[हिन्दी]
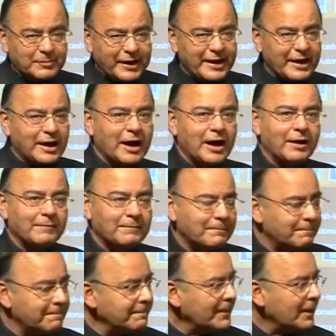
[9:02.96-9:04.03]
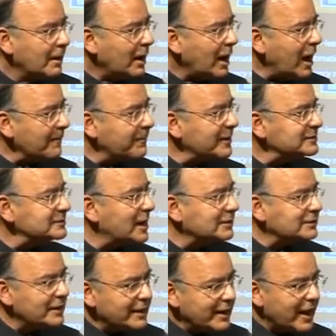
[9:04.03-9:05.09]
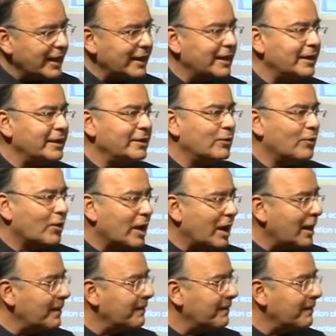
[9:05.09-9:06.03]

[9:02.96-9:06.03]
बढ़ेगा आपके साथ अन्याय नहीं होगा